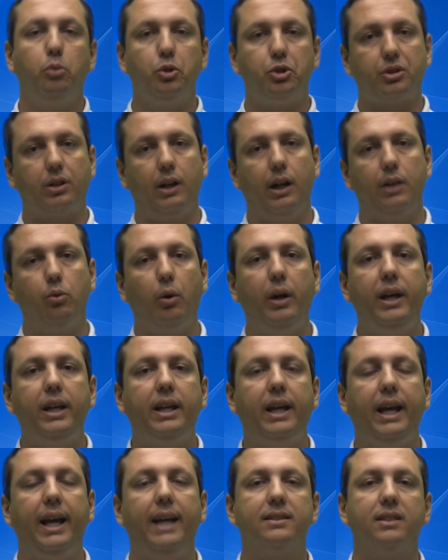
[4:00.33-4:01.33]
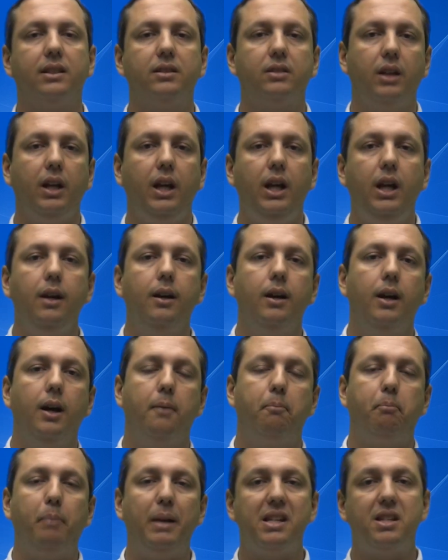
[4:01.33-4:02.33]
buscando riquezas e
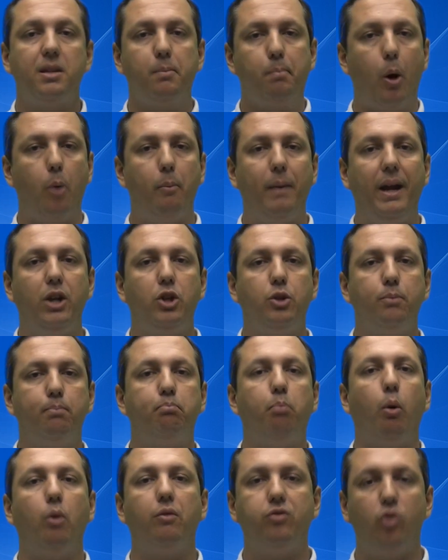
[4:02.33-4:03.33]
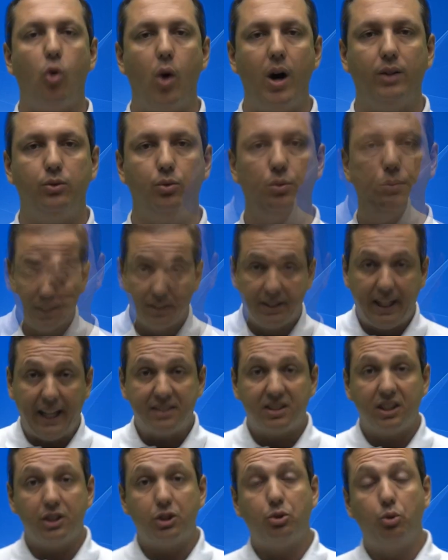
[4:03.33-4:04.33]
principalmente povoando.
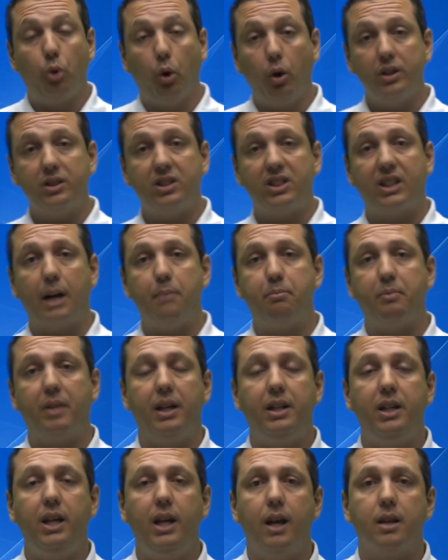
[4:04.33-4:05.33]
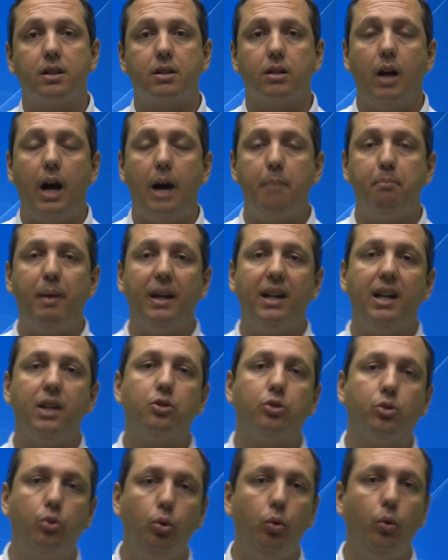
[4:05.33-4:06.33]
Dessas 12 capitanias,
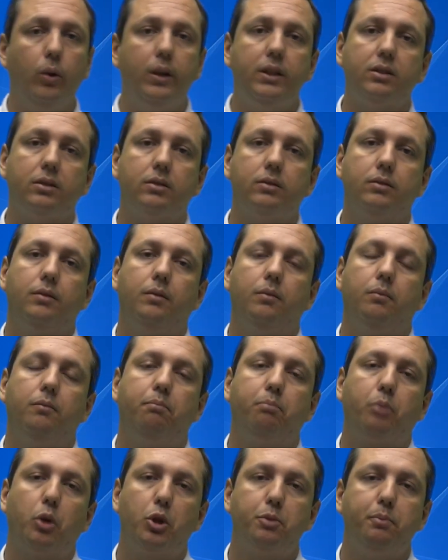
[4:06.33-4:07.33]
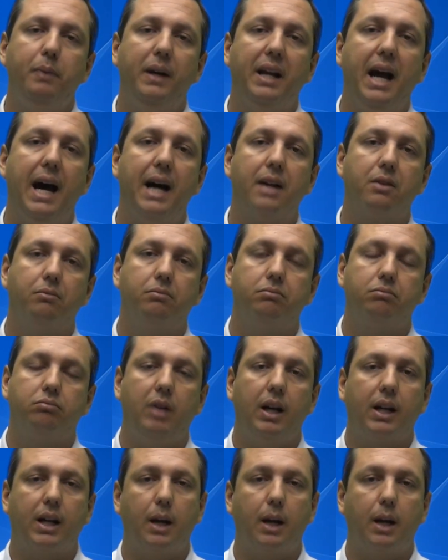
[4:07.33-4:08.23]
apenas duas prosperaram, que